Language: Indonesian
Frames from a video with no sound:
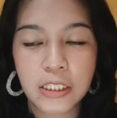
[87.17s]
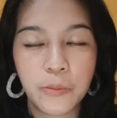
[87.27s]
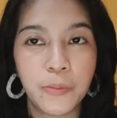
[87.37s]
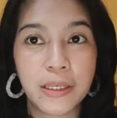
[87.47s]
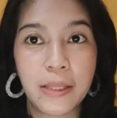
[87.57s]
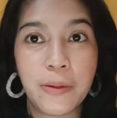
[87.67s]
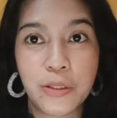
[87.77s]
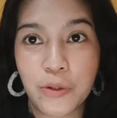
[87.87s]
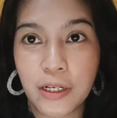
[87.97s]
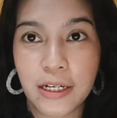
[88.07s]
sebelum kita
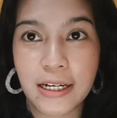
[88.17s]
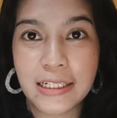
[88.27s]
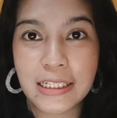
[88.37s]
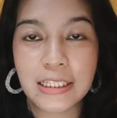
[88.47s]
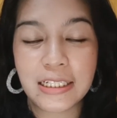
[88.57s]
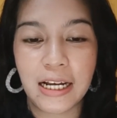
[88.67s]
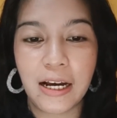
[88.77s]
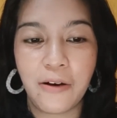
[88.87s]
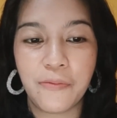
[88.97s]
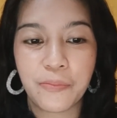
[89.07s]
masuk ke
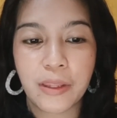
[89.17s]
uh,